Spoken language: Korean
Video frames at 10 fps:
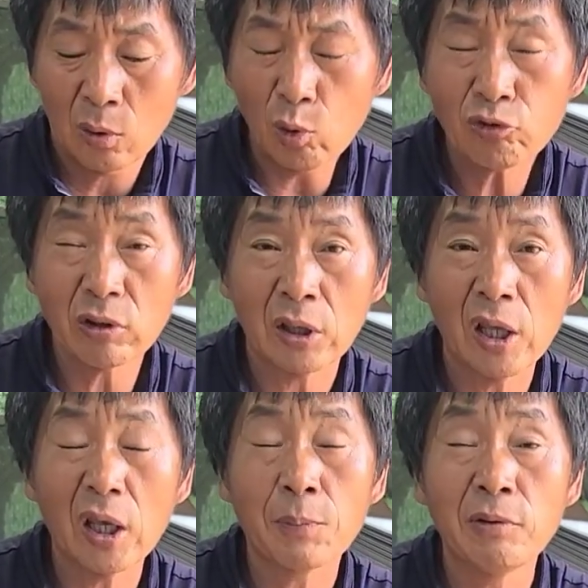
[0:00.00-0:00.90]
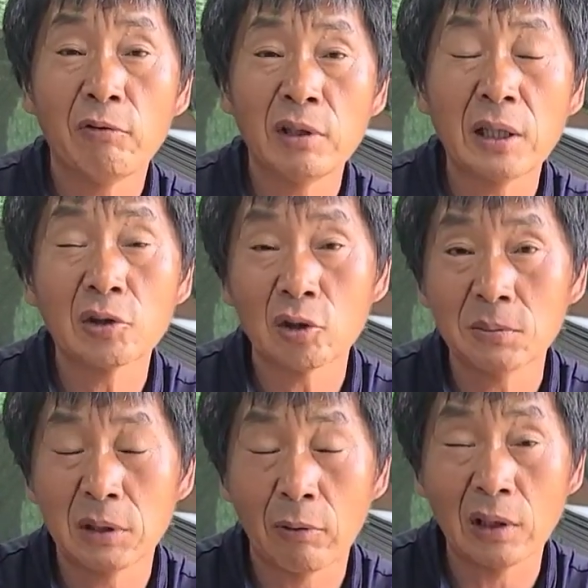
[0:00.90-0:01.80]
고추가 되게
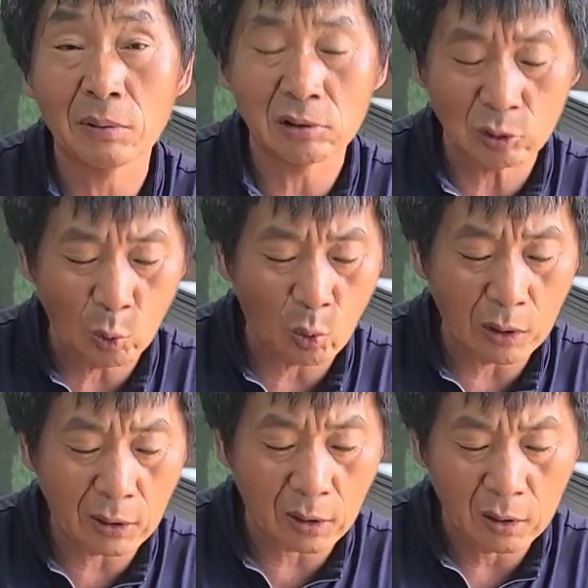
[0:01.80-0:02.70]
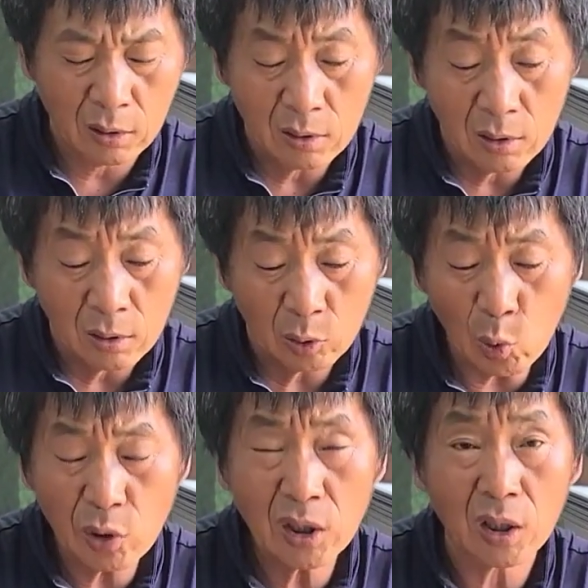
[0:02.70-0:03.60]
비위생적입니다 왜냐면 그 속안에
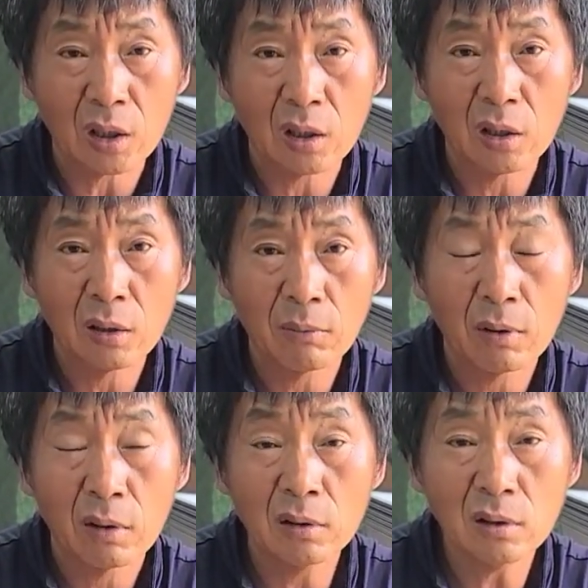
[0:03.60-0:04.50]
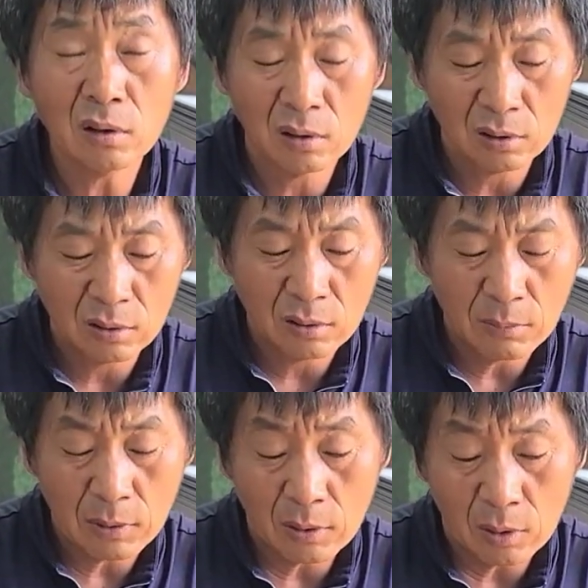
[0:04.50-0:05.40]
똥이 어?
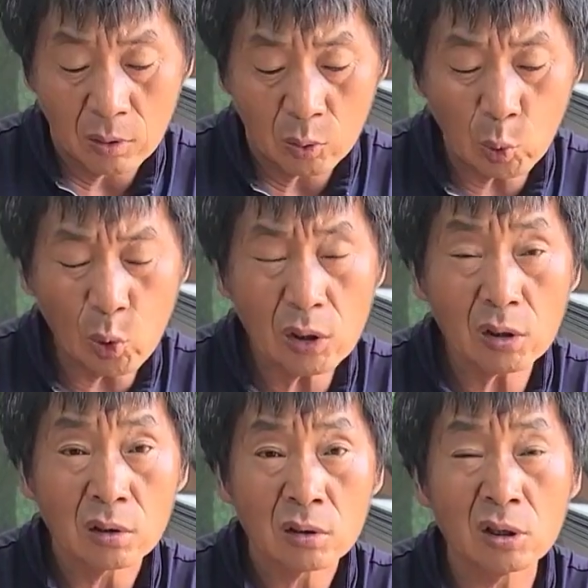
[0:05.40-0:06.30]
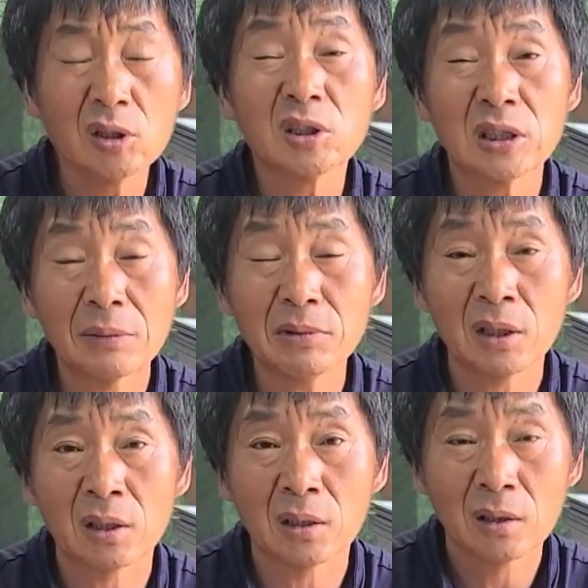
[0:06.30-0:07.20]
똥이
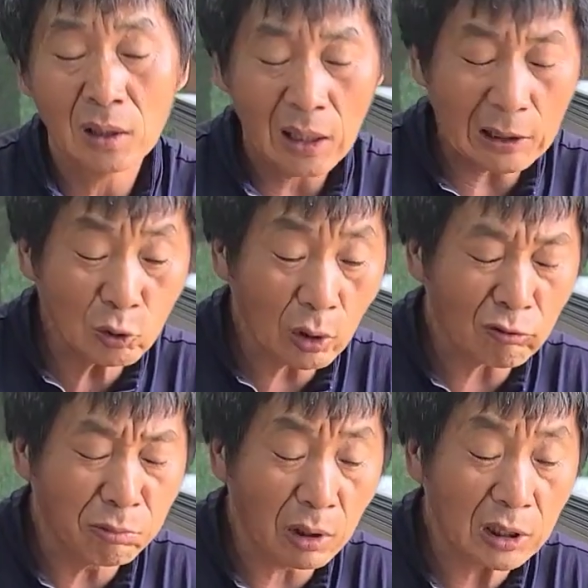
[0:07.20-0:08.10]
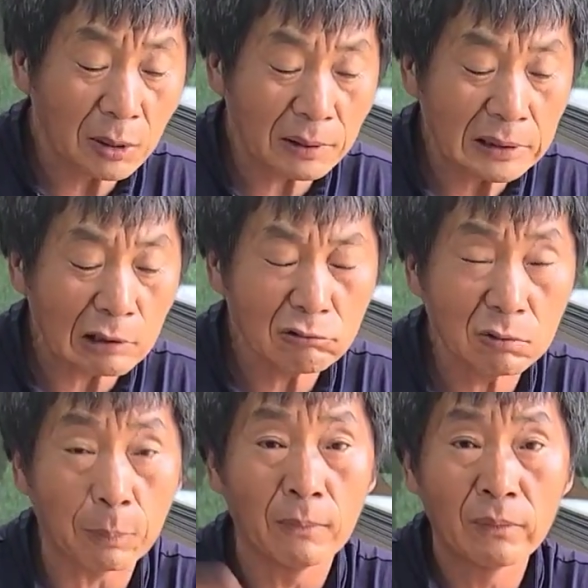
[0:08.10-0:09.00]
드득실합니다 한쪽에 구멍난 데만 자르고